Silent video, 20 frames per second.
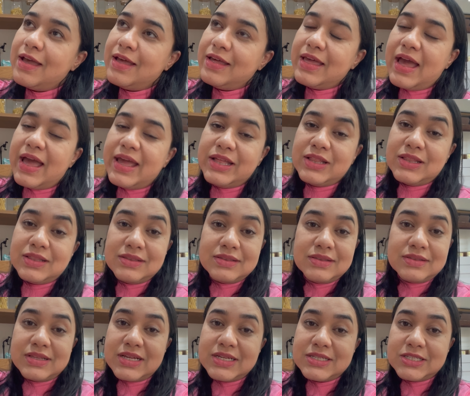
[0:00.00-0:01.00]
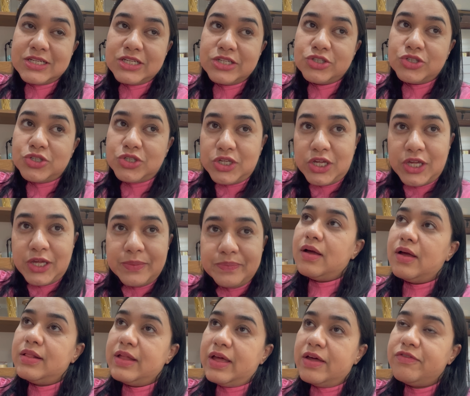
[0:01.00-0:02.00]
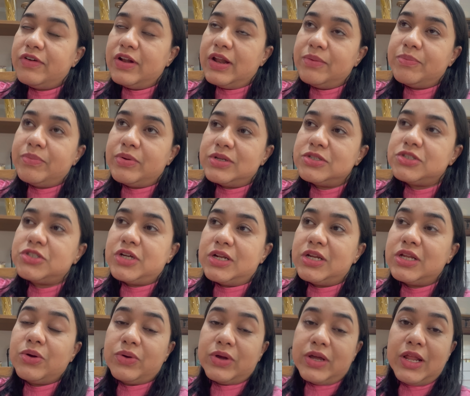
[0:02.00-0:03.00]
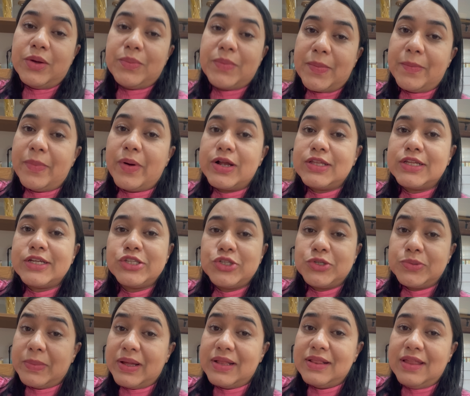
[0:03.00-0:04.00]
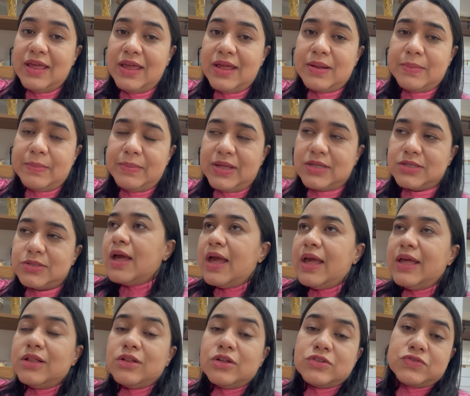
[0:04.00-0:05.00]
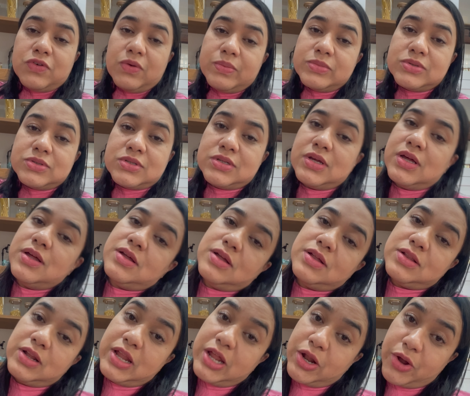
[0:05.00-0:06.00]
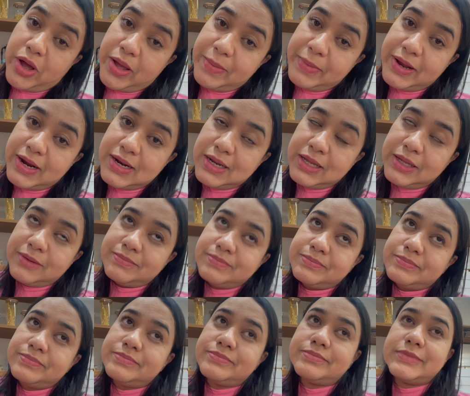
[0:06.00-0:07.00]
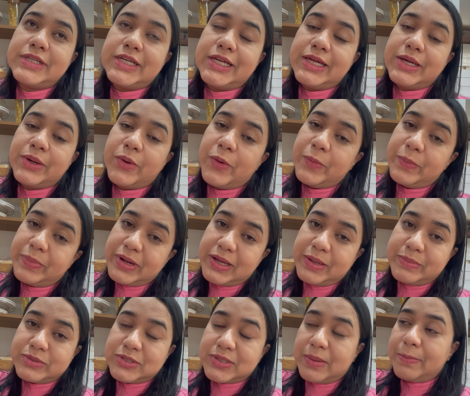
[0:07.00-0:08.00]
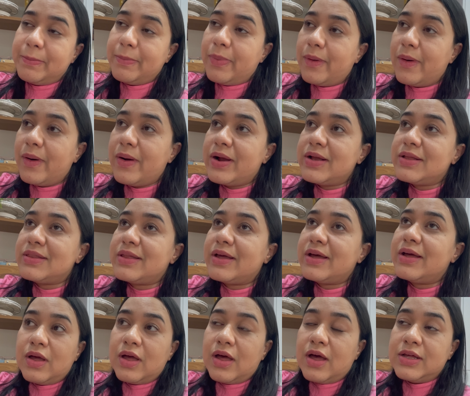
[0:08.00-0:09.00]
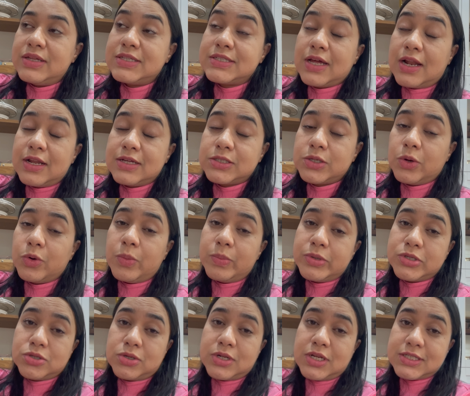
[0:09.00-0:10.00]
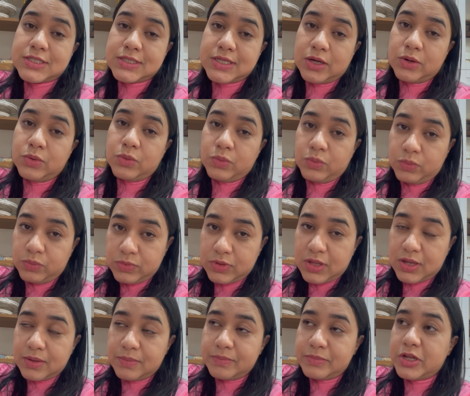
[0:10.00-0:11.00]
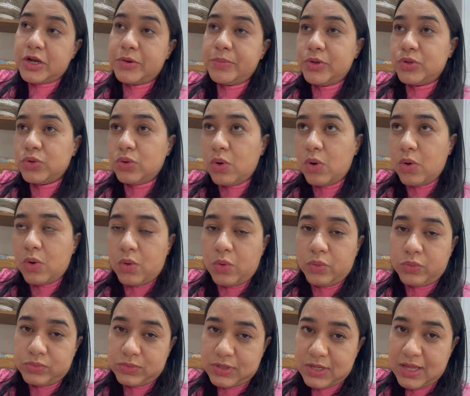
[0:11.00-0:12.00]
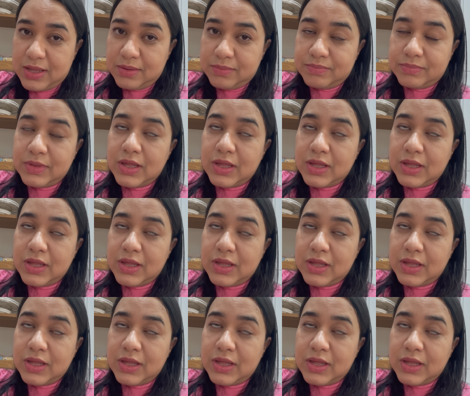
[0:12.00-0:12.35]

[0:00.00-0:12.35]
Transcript: E aí decidi, né, falei pro Alexandre que eu queria uma porta de madeira mesmo. E aí nós fomos no Herói Merlin, e compramos a porta. A instalação começou na segunda, terminou ontem.